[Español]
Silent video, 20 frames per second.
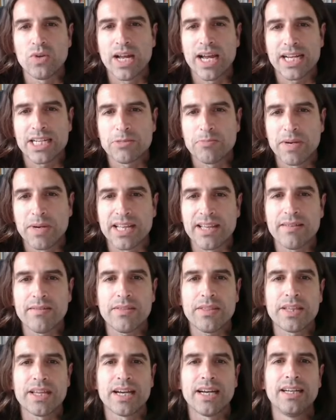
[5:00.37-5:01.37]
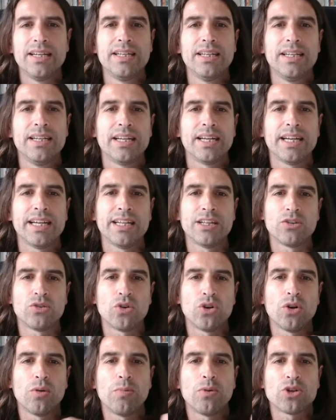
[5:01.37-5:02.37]
una experiencia en
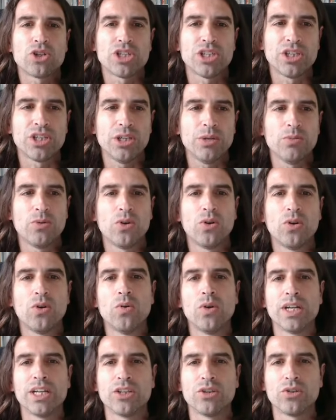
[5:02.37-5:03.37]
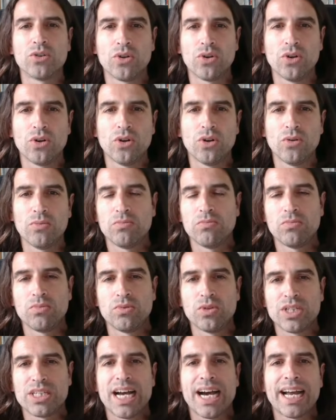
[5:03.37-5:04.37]
tono positivo o en tono
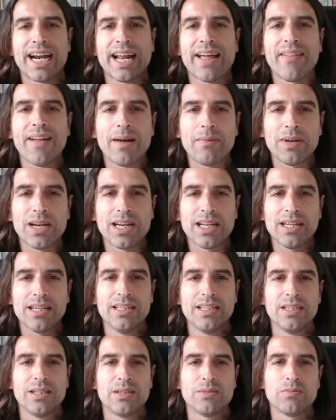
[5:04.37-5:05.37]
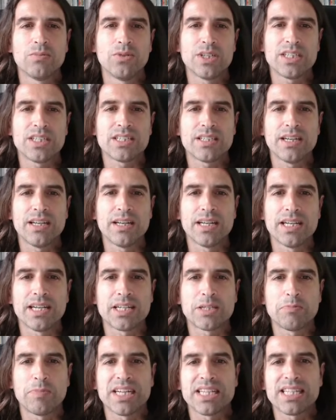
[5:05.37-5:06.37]
pues agradable, pues eh,
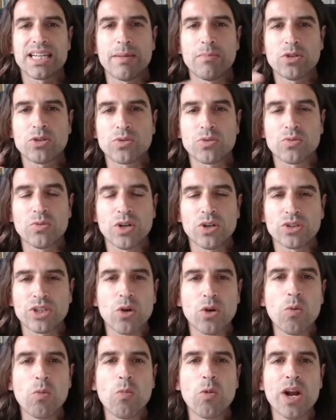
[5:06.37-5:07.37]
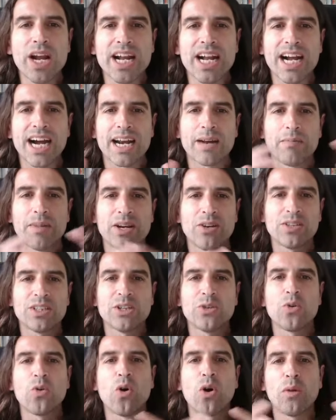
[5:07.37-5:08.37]
expresamos, pues bueno, tengo un buen karma, ¿no?
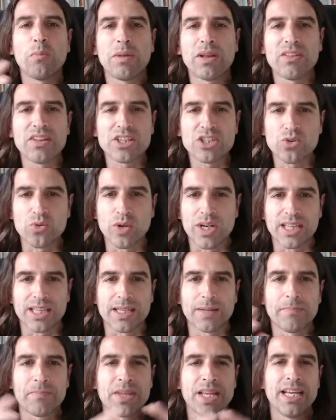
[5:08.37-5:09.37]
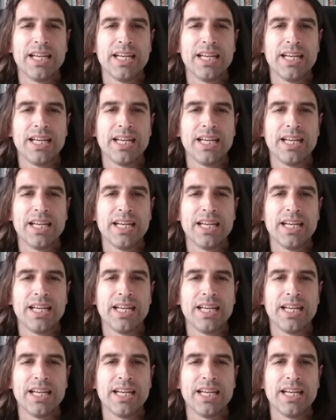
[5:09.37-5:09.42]
Tengo un golpe de suerte.